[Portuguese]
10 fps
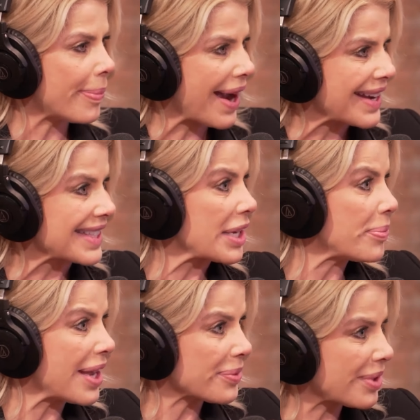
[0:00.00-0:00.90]
paz
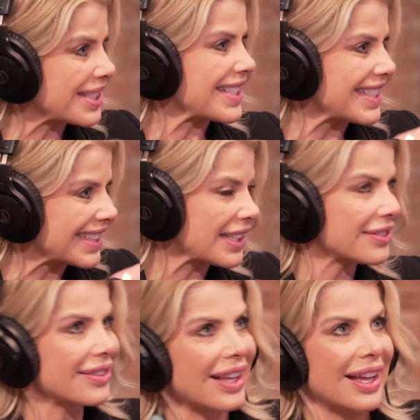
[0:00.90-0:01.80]
que mesmo a gente
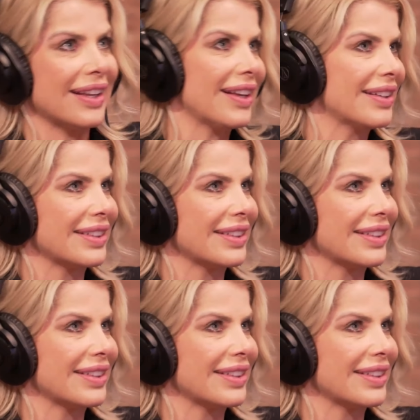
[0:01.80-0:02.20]
estando lá